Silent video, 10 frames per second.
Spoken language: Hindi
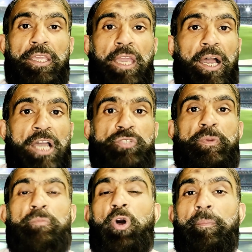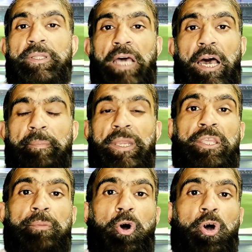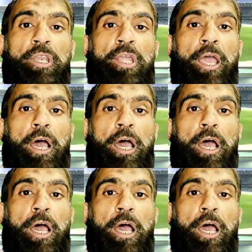कि आज भी मोहम्मद आमिर की बॉल